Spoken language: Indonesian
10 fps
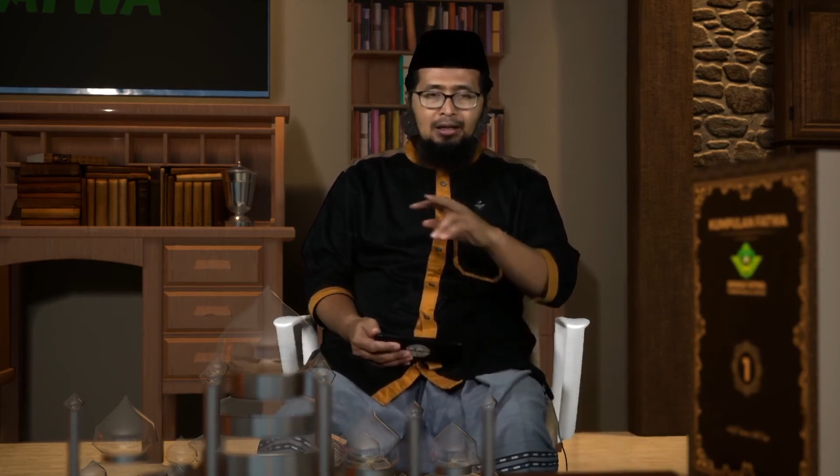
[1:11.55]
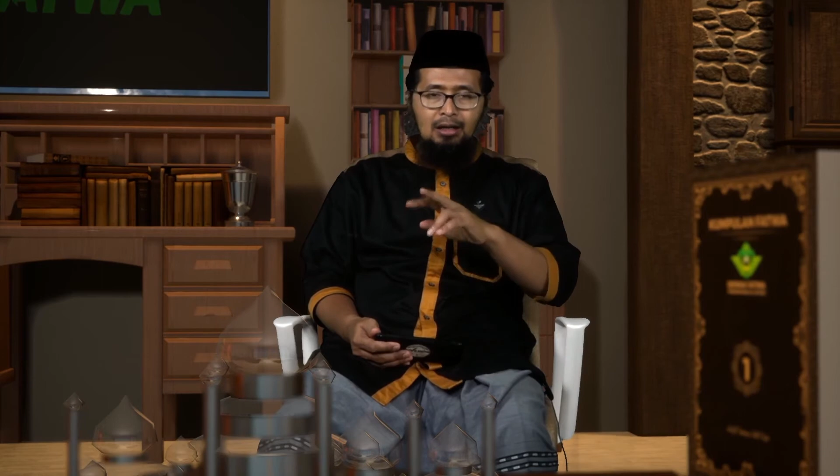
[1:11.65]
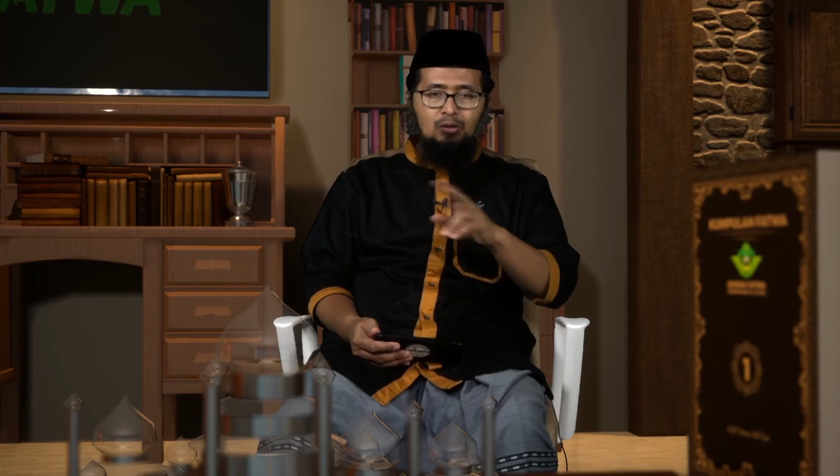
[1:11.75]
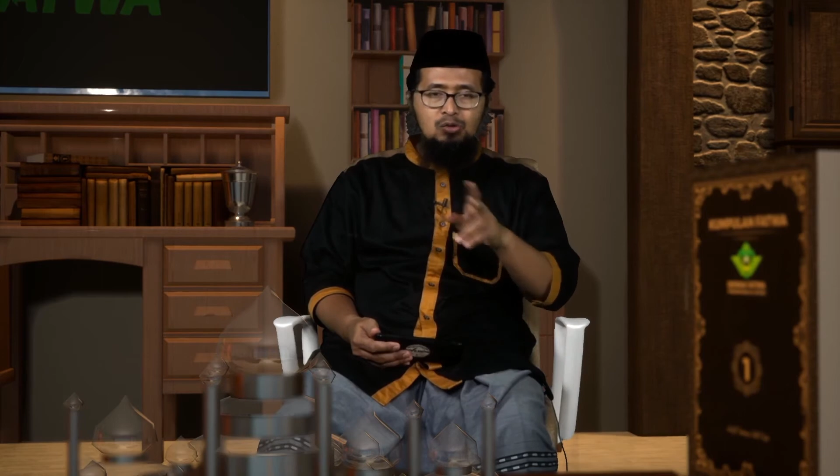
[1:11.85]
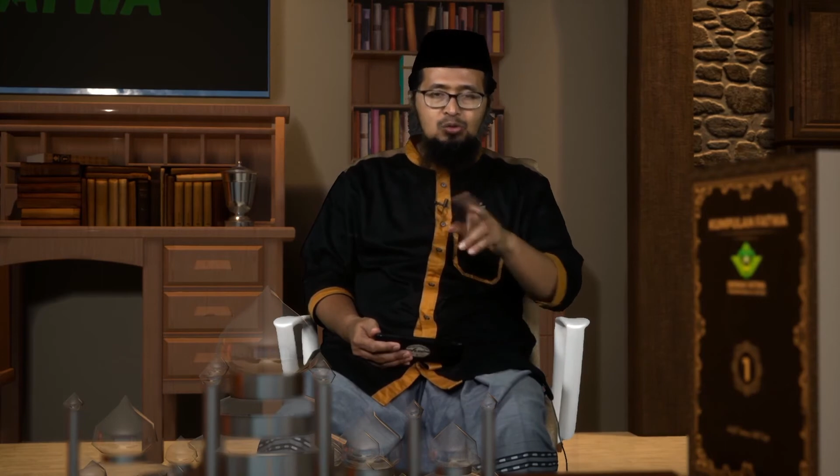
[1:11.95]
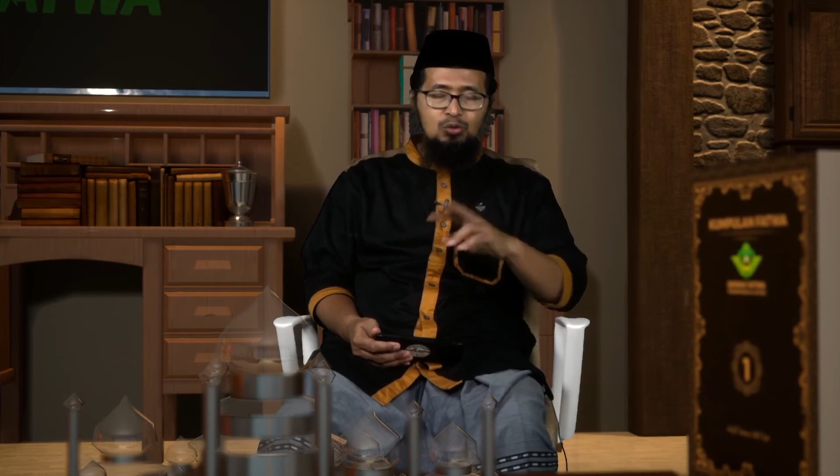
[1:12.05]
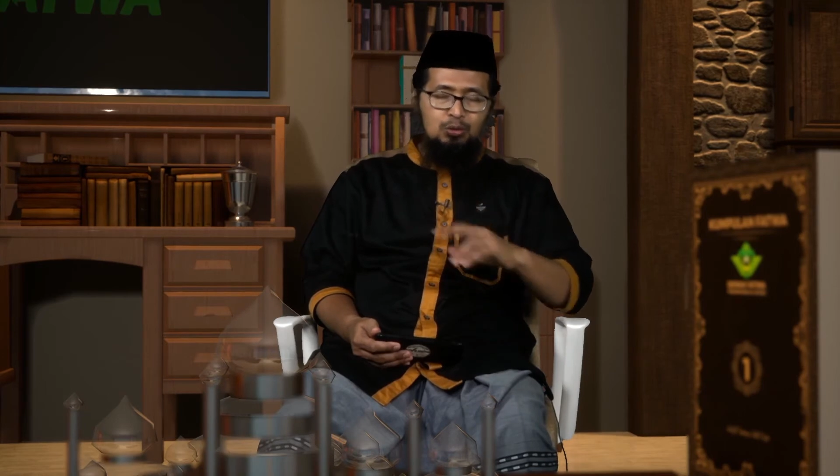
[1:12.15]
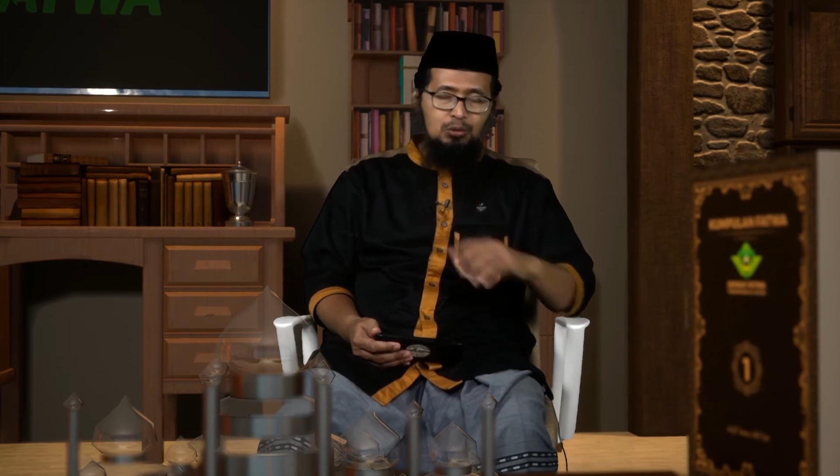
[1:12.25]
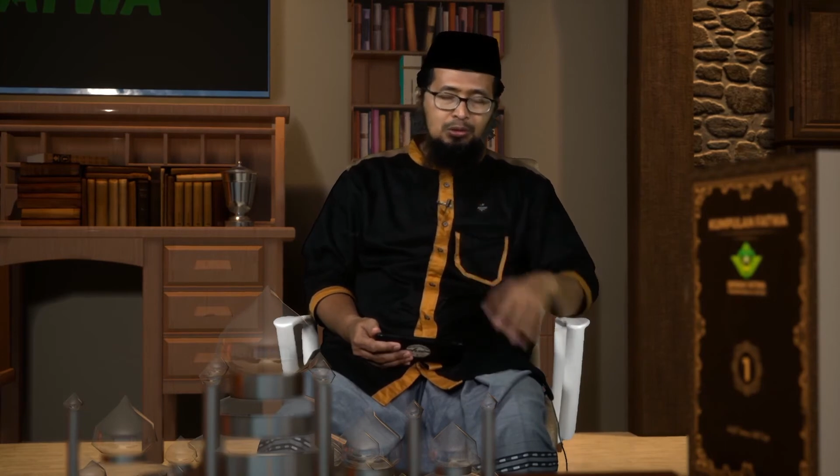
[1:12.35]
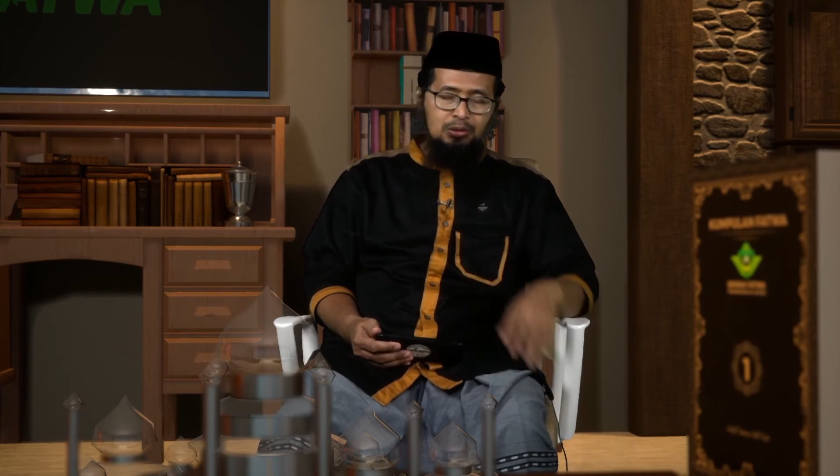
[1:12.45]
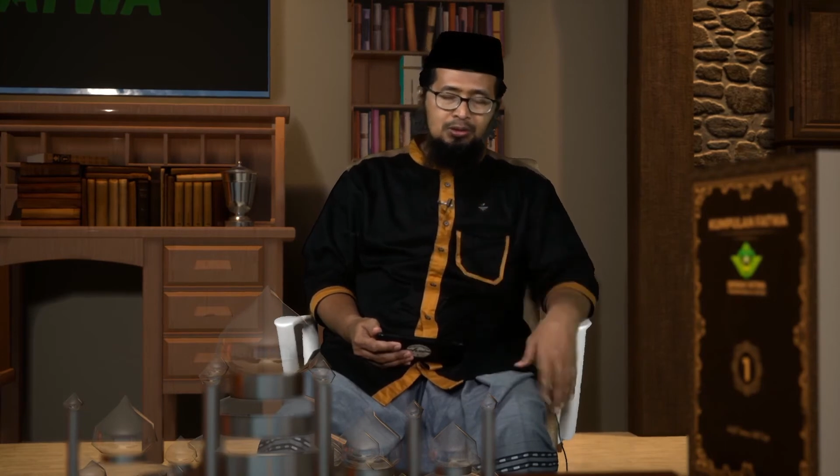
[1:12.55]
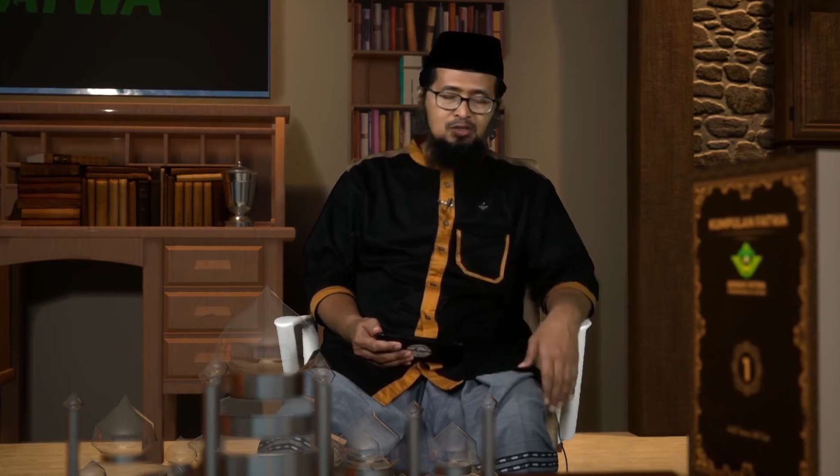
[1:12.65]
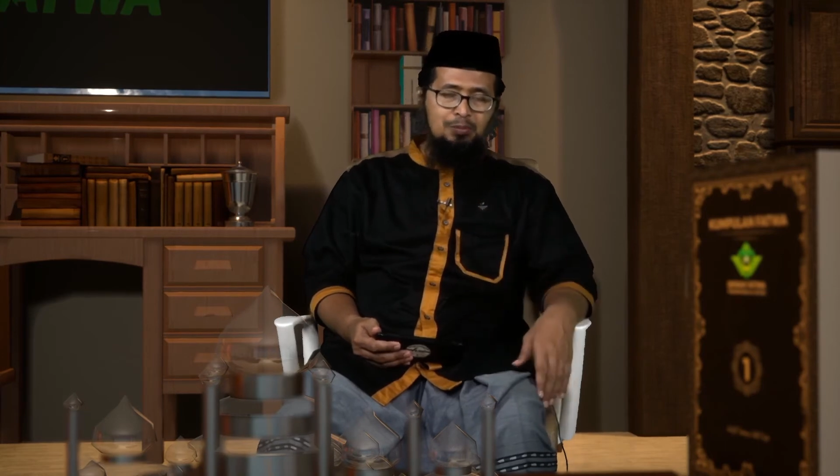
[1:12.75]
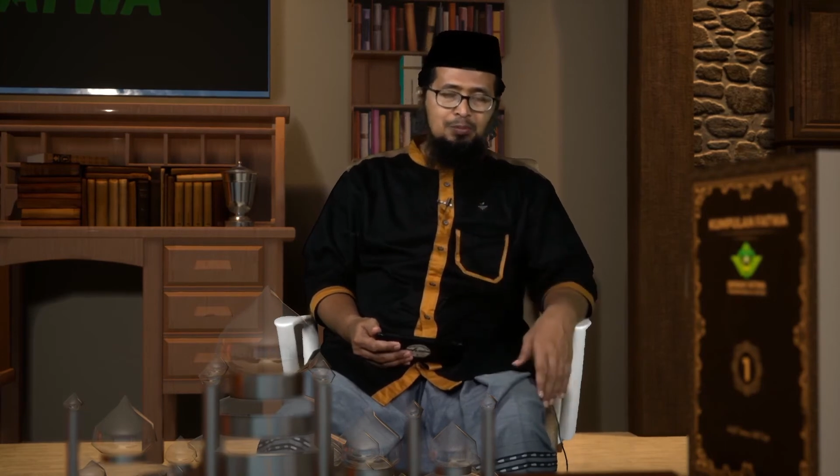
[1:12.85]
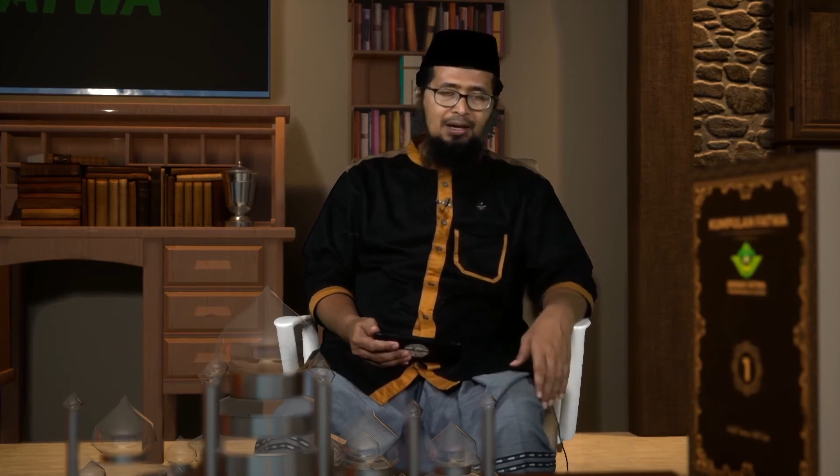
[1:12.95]
klausul,
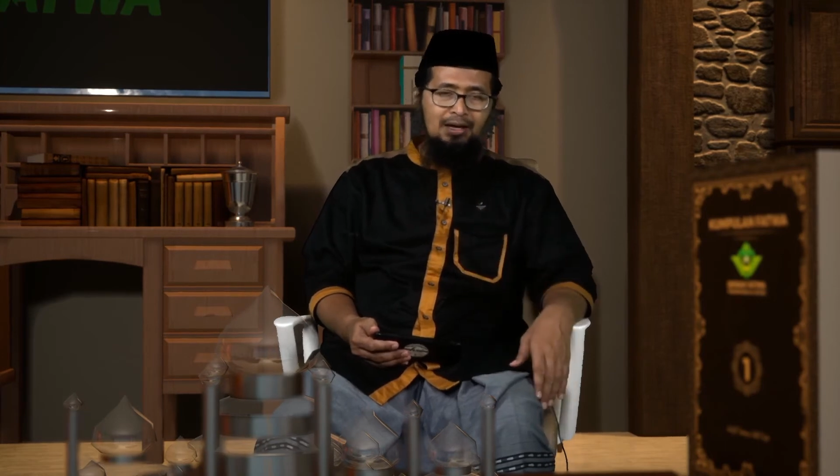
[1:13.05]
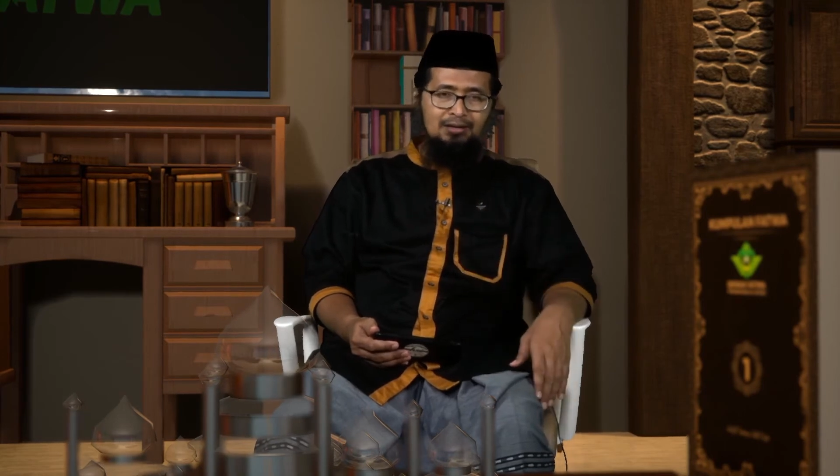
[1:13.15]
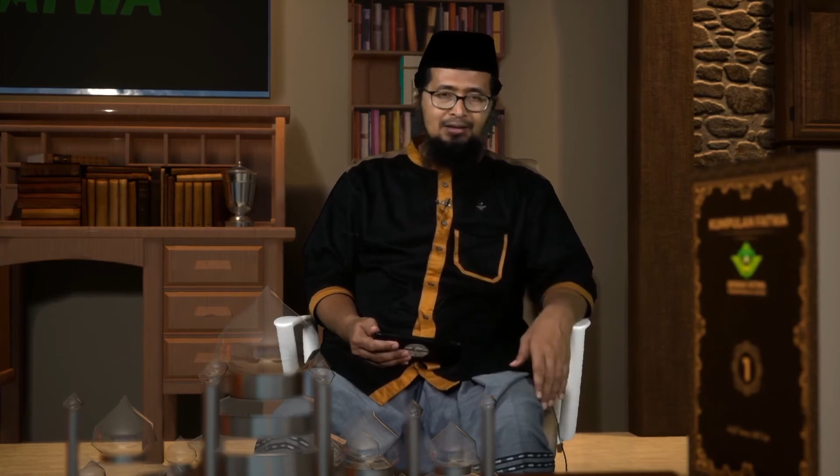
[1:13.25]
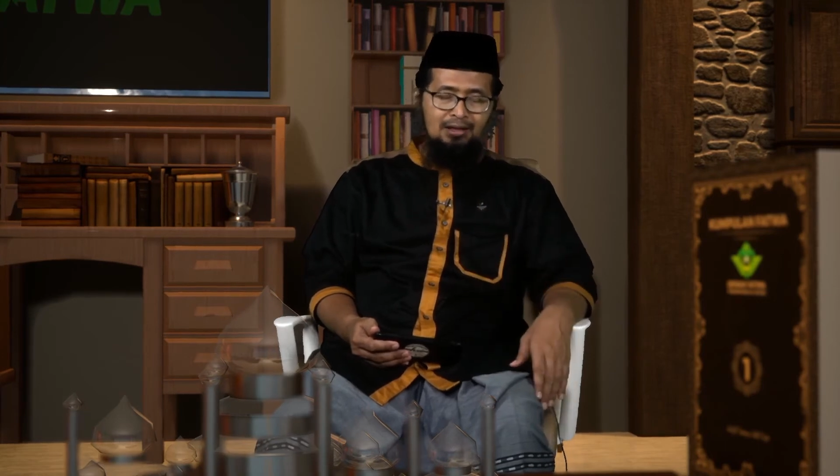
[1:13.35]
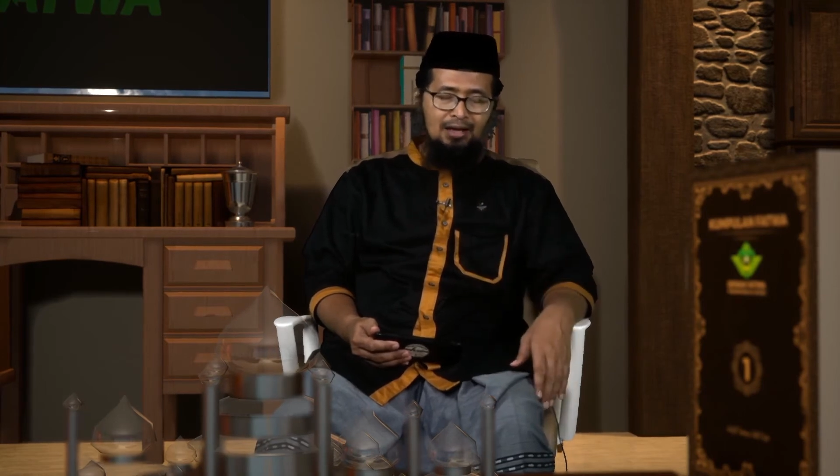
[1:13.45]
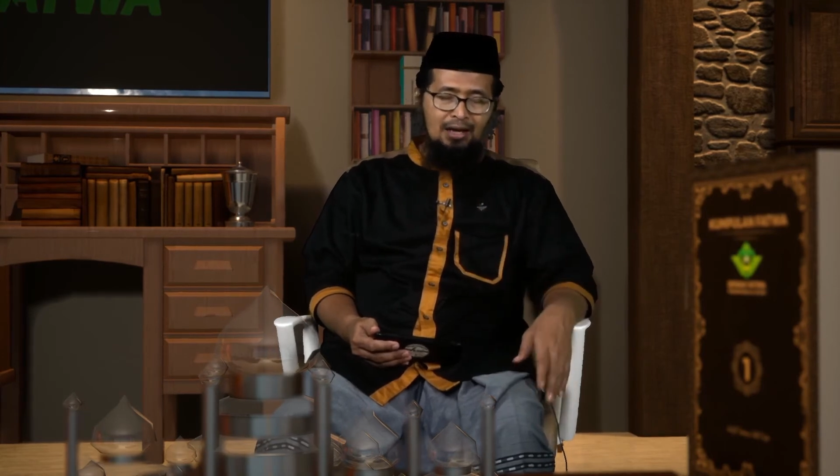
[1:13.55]
kesepakatan,